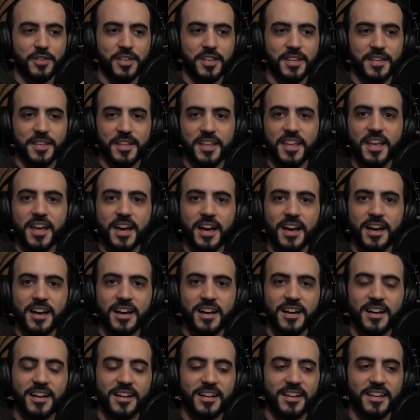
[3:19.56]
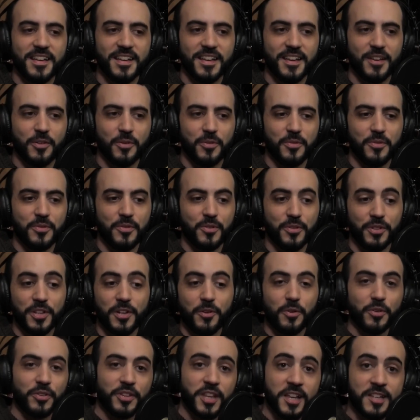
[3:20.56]
hoy en día, eh, con,
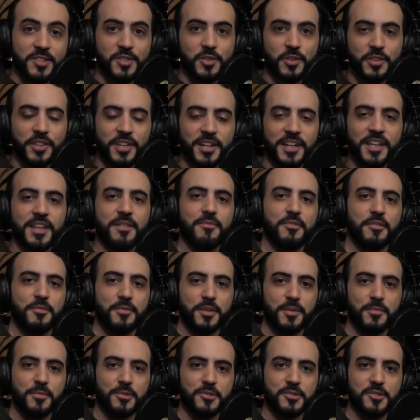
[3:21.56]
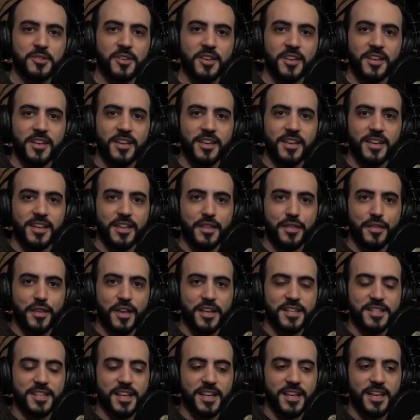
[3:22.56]
el contexto en el que vivimos,
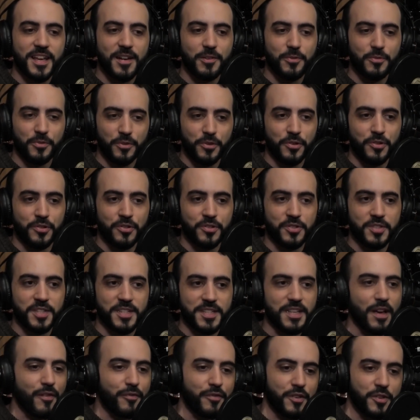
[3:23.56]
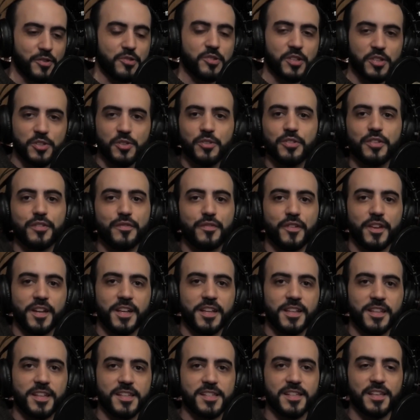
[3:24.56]
quizás hay algunos desafíos que son
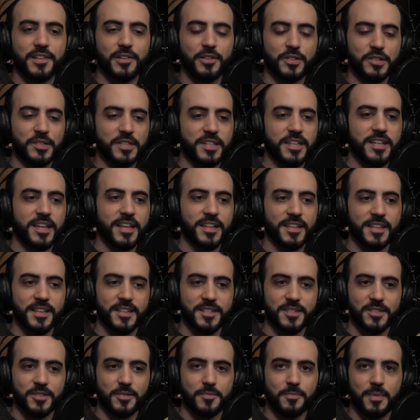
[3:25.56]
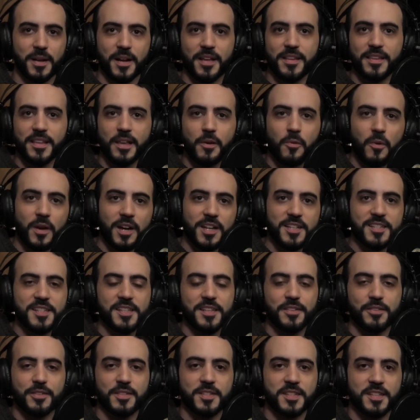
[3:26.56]
diferentes de los de antes, ¿no? Para ti, ¿cuál ha
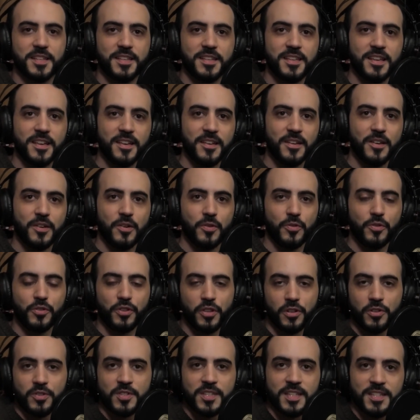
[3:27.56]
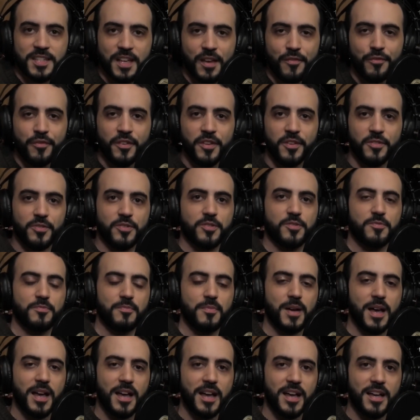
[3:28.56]
sido así uno de los desafíos
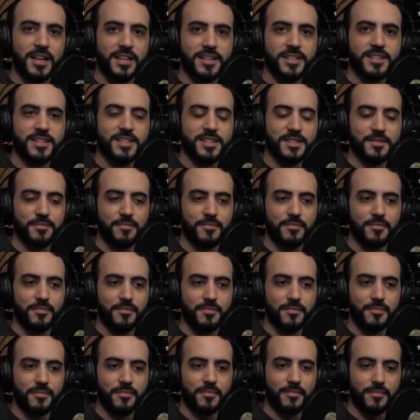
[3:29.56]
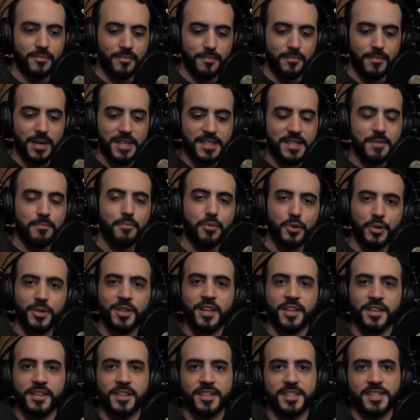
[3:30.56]
más, más
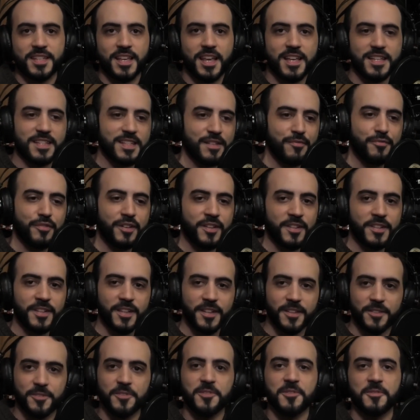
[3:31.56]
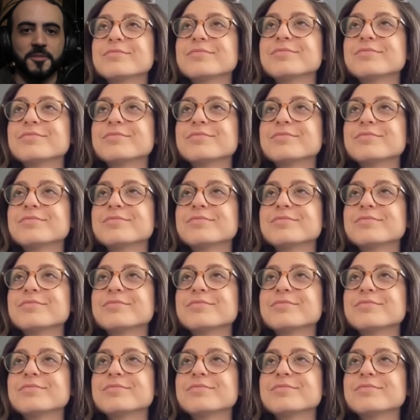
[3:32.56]
importantes que has enfrentado?